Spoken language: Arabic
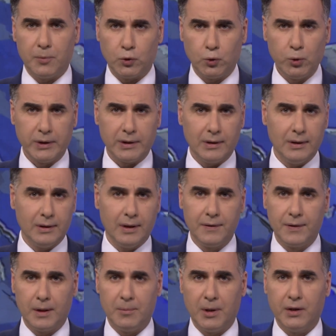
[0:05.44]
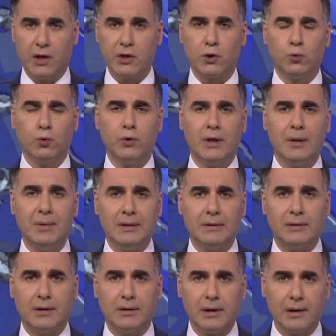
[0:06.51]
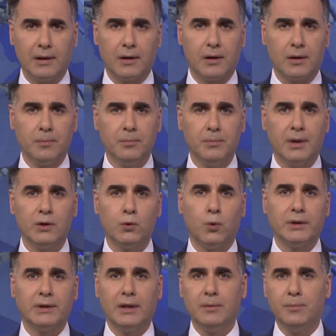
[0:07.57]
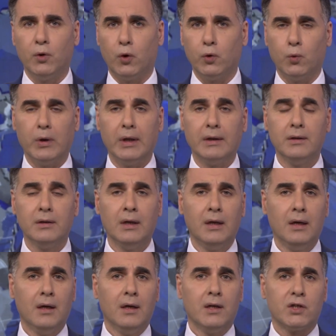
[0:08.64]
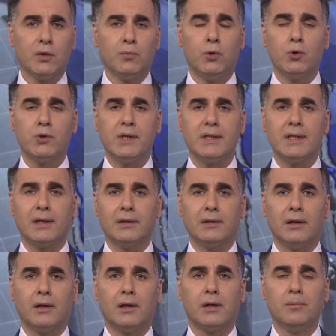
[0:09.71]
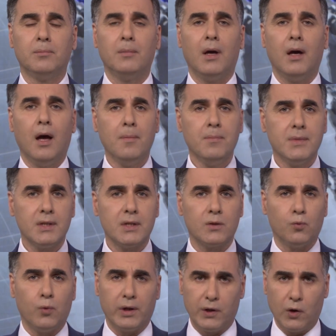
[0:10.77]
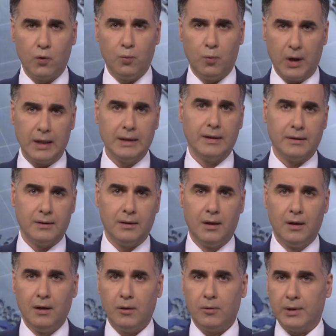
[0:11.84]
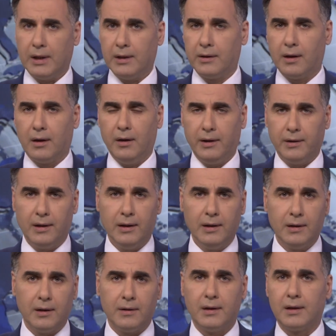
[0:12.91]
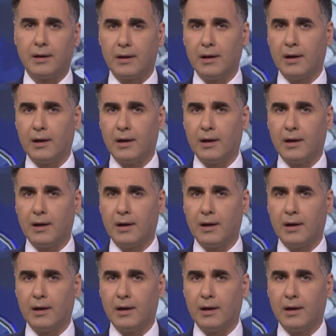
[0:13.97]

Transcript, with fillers: بتركيا نظم ناشطون من تتار القرم ندوة بعنوان شبه جزيرة القرم أمس واليوم وغدا وذلك إحياء للذكرى